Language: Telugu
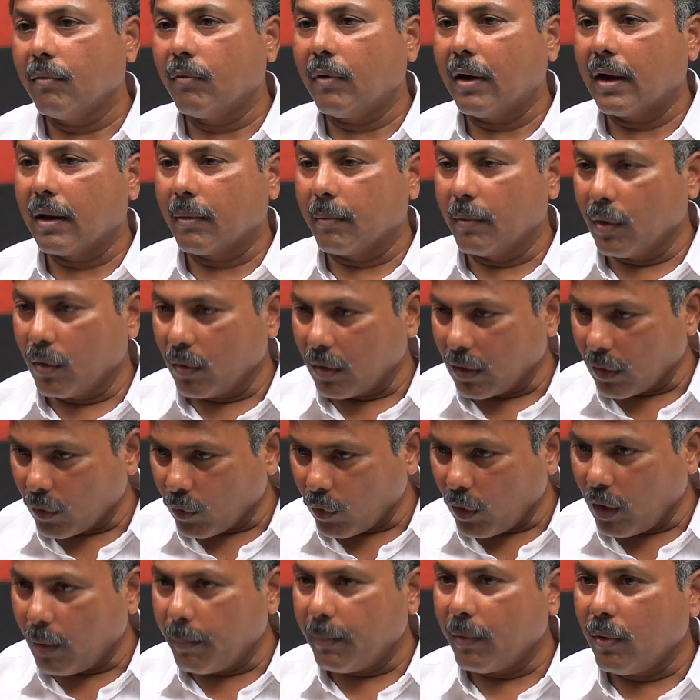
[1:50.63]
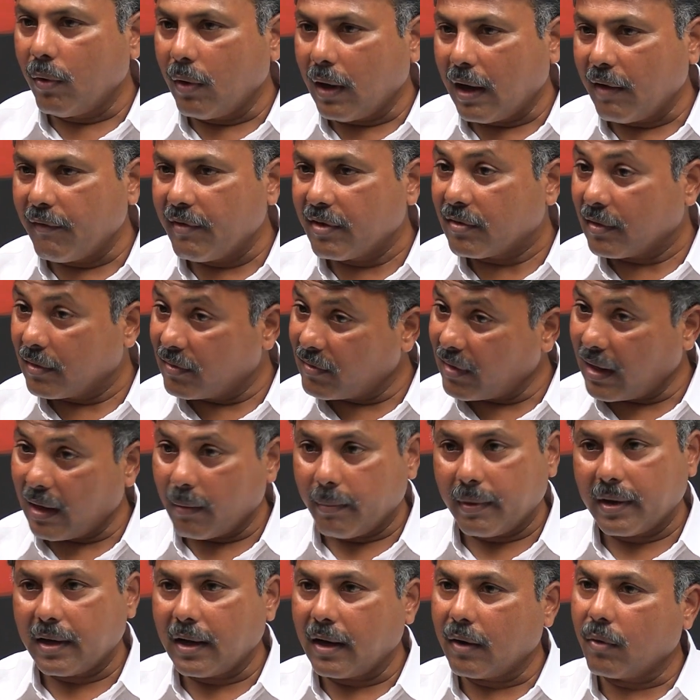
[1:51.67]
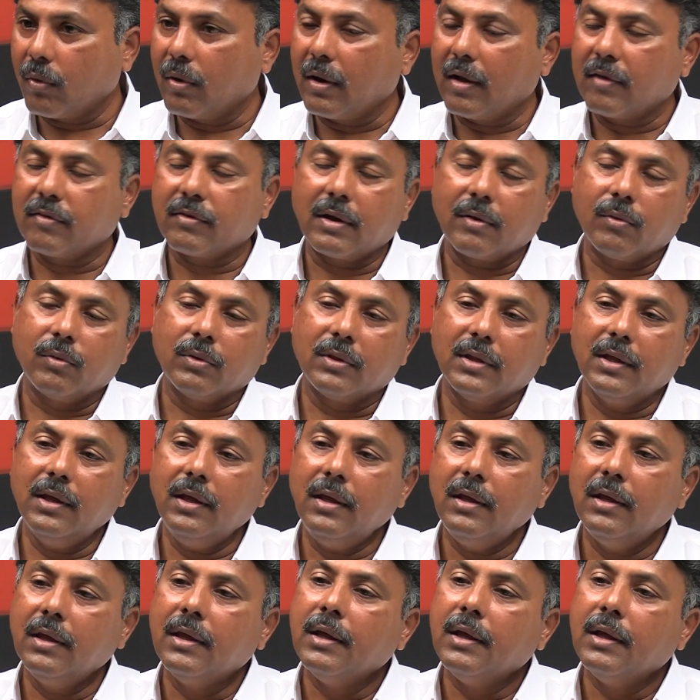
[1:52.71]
వాళ్ళలో ఉన్న కోపం ఆవేశం చల్లబట్టడానికి కూడా ఆస్కారం ఉంది